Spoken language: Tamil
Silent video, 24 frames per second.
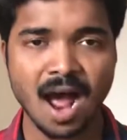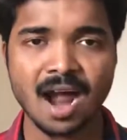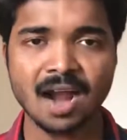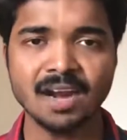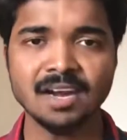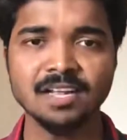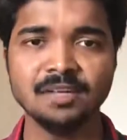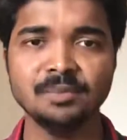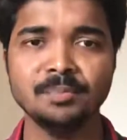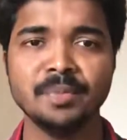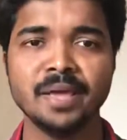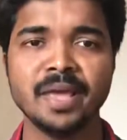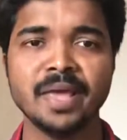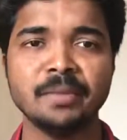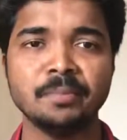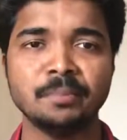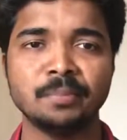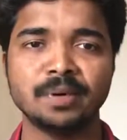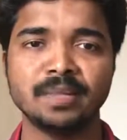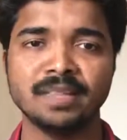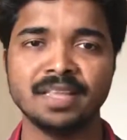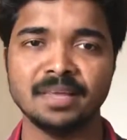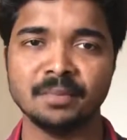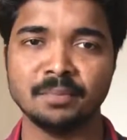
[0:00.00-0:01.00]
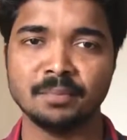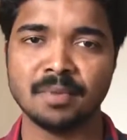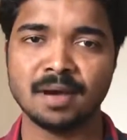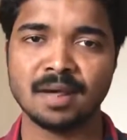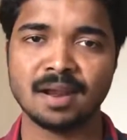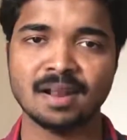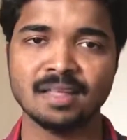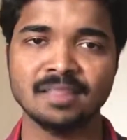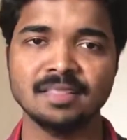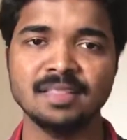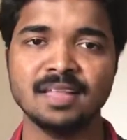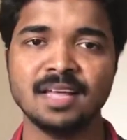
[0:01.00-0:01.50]
ஆடு மேய்ப்பதை
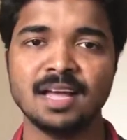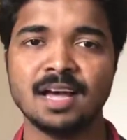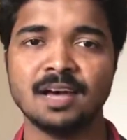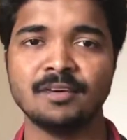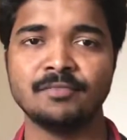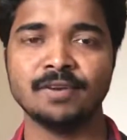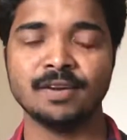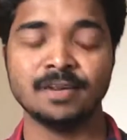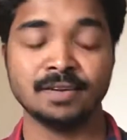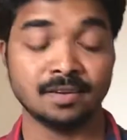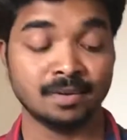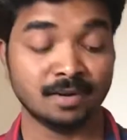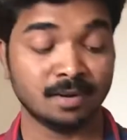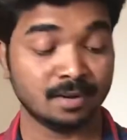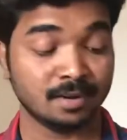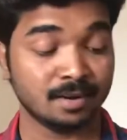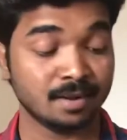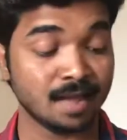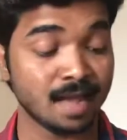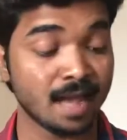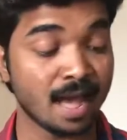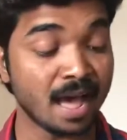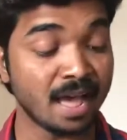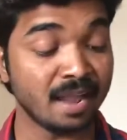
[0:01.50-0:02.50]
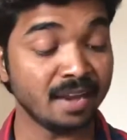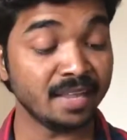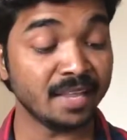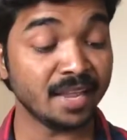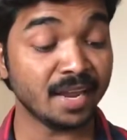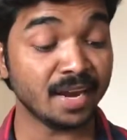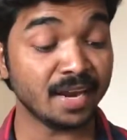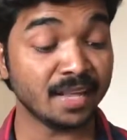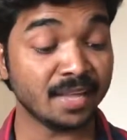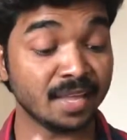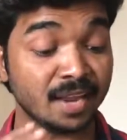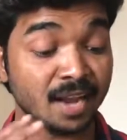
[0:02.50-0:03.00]
மறந்த அவன்
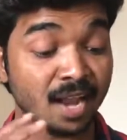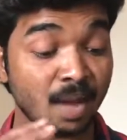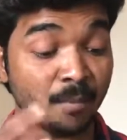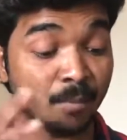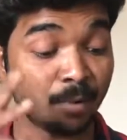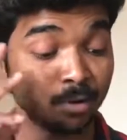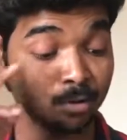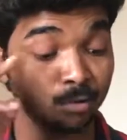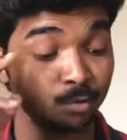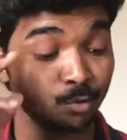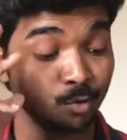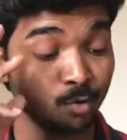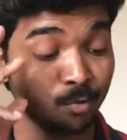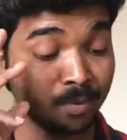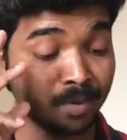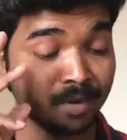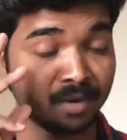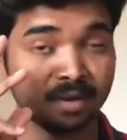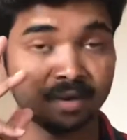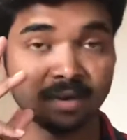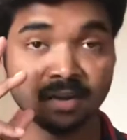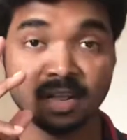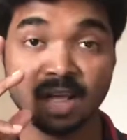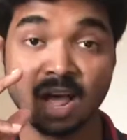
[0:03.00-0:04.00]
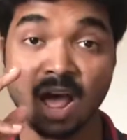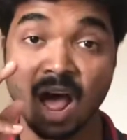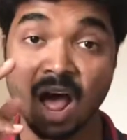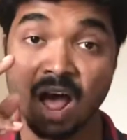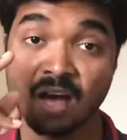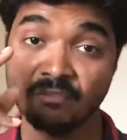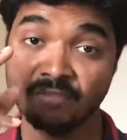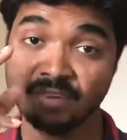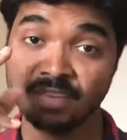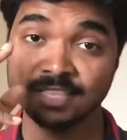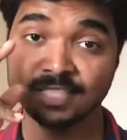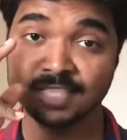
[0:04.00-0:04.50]
அரியணையில் அமர்ந்தோம் என்று
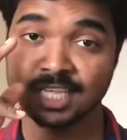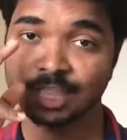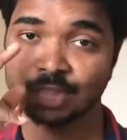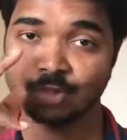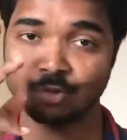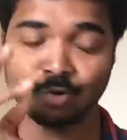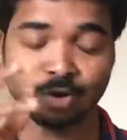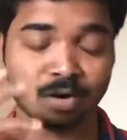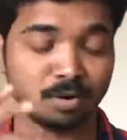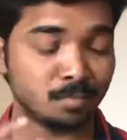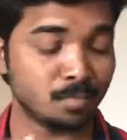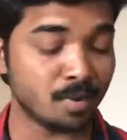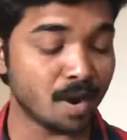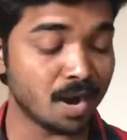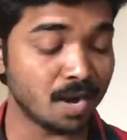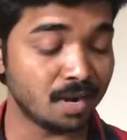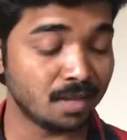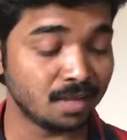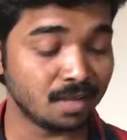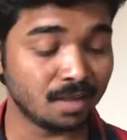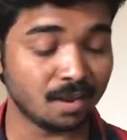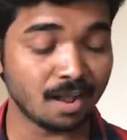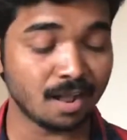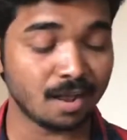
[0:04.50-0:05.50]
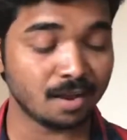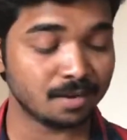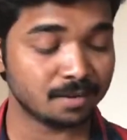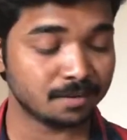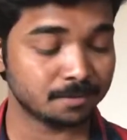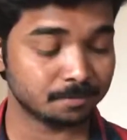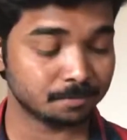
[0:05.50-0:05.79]
ஆவேசத்துடன் பாடுகிறான்